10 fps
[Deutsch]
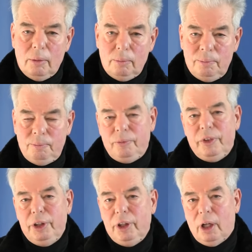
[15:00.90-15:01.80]

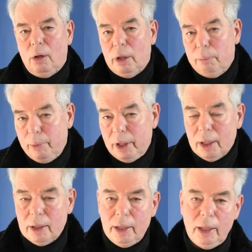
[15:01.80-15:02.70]
die auch im
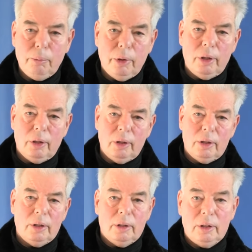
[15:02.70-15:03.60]
mittleren Ebenen
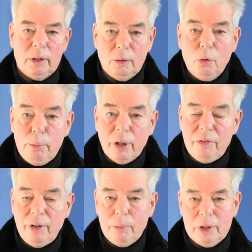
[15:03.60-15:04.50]
äh, äh,
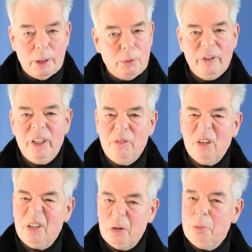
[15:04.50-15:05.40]
unbequem ist. Aber wenn die
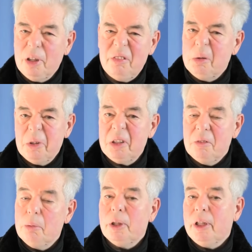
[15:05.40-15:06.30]
wirklich unbequem ist,
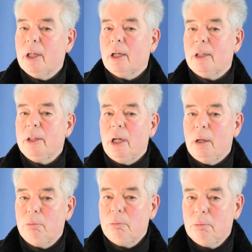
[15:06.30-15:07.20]
will man die ja gar nicht
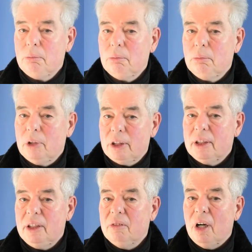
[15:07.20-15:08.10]
haben. Das
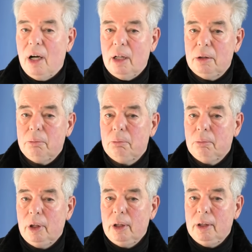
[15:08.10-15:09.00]
ist die Wahrheit,
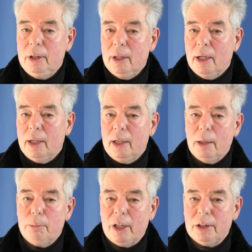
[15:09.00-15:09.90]
die leider in
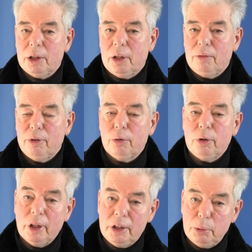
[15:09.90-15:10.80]
der Praxis stattfindet.
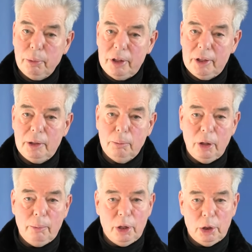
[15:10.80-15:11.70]
Und das spricht sich im
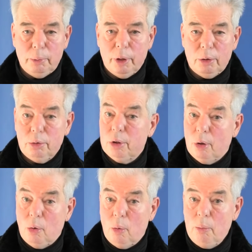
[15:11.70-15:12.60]
Mittelmanagement natürlich
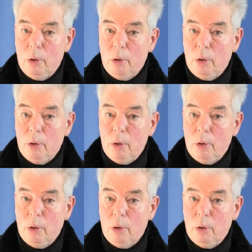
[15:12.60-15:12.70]
auch rum.